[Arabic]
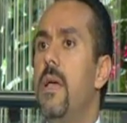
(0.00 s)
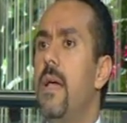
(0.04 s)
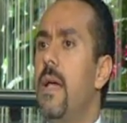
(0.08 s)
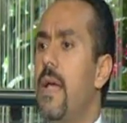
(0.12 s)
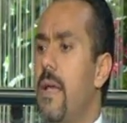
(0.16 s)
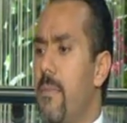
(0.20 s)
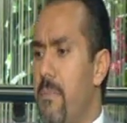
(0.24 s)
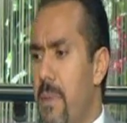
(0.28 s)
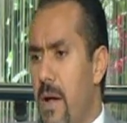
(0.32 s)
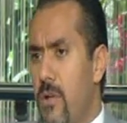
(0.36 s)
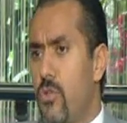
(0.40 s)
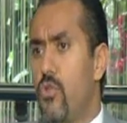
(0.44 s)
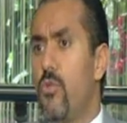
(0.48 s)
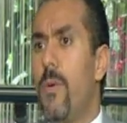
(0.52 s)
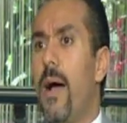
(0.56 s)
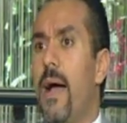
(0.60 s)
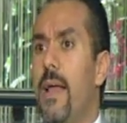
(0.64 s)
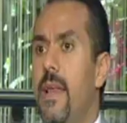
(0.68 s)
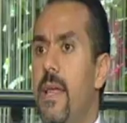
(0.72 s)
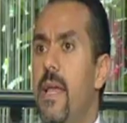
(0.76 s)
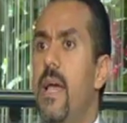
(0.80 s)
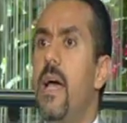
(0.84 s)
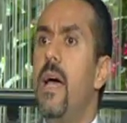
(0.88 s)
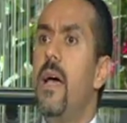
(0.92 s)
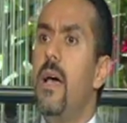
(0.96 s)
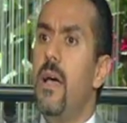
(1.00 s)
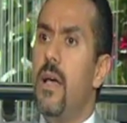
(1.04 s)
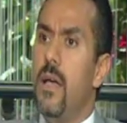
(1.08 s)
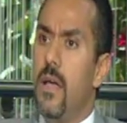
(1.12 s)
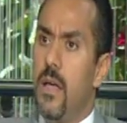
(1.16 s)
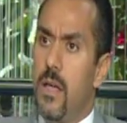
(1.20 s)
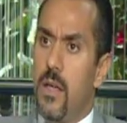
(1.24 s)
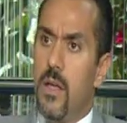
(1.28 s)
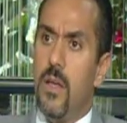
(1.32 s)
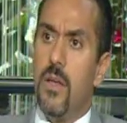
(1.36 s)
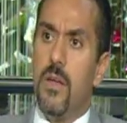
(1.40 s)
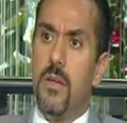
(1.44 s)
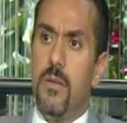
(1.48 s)
مكتوب عليها
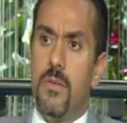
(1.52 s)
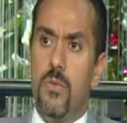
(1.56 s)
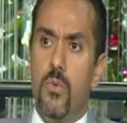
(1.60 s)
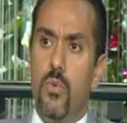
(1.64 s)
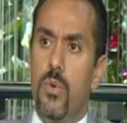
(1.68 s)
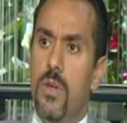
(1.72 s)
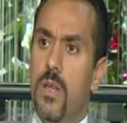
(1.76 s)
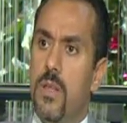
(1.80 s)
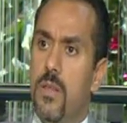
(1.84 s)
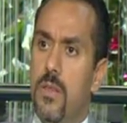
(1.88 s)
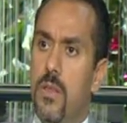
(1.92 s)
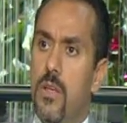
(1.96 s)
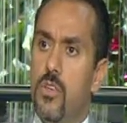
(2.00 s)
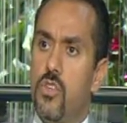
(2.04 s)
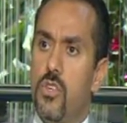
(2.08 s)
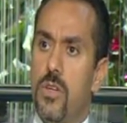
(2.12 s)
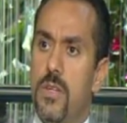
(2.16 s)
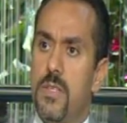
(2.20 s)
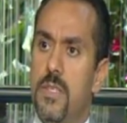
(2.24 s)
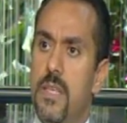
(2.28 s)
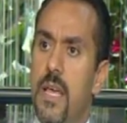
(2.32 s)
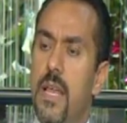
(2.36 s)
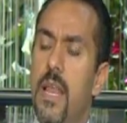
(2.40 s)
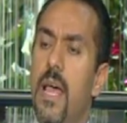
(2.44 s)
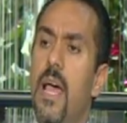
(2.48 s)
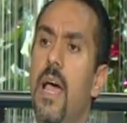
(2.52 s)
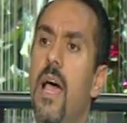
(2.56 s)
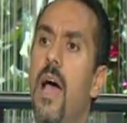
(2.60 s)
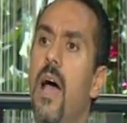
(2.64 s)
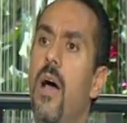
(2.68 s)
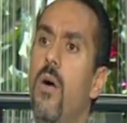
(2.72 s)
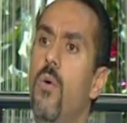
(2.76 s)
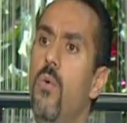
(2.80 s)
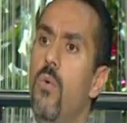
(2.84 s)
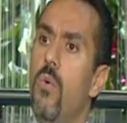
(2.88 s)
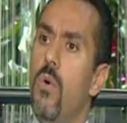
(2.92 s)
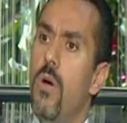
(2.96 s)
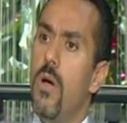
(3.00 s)
آه، دون 12 سنه
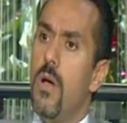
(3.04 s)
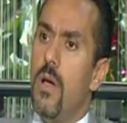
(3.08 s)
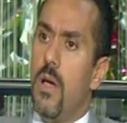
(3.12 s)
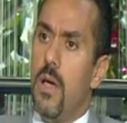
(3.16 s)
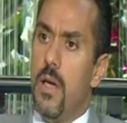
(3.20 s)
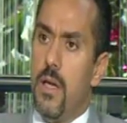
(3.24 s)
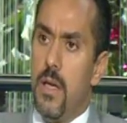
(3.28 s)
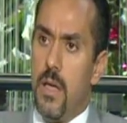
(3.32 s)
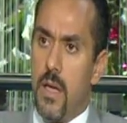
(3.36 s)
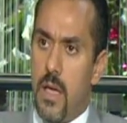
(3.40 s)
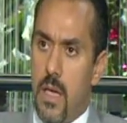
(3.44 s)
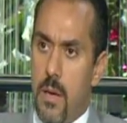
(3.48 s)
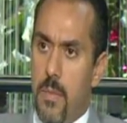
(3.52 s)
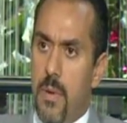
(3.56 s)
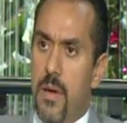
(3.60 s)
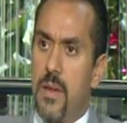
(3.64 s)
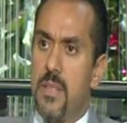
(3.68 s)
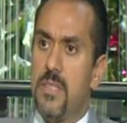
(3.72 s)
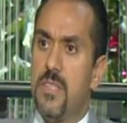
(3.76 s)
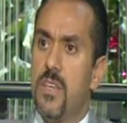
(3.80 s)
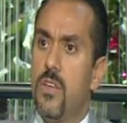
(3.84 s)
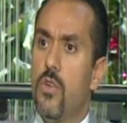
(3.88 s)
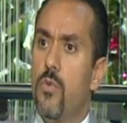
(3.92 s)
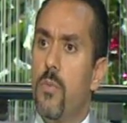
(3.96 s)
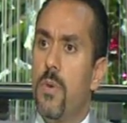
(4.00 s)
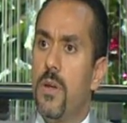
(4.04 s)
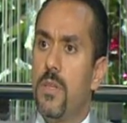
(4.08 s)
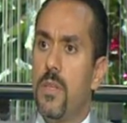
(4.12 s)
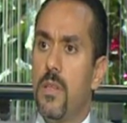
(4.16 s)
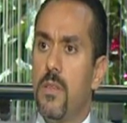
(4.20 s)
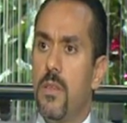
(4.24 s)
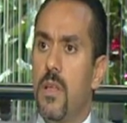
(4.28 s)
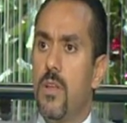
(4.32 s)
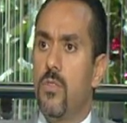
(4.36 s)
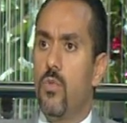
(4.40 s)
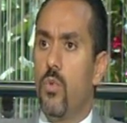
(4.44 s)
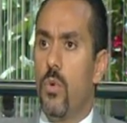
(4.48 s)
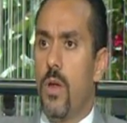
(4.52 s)
او آه، كبار السن ومرضى
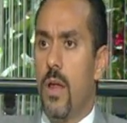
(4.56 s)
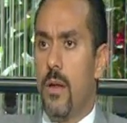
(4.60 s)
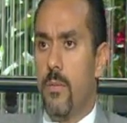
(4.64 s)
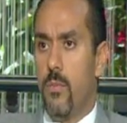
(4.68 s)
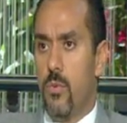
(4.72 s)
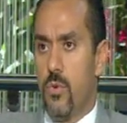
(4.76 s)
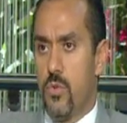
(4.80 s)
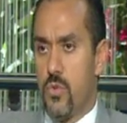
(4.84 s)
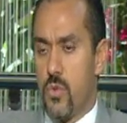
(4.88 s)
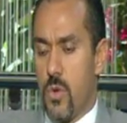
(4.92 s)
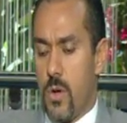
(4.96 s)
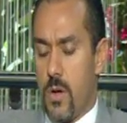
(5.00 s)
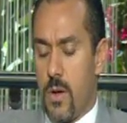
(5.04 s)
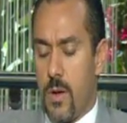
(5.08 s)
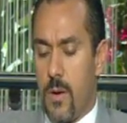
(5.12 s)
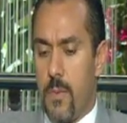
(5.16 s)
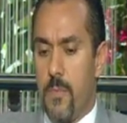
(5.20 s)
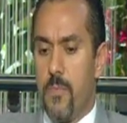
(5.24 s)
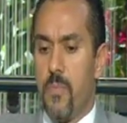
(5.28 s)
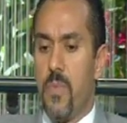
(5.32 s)
الضغط والقلب والسكر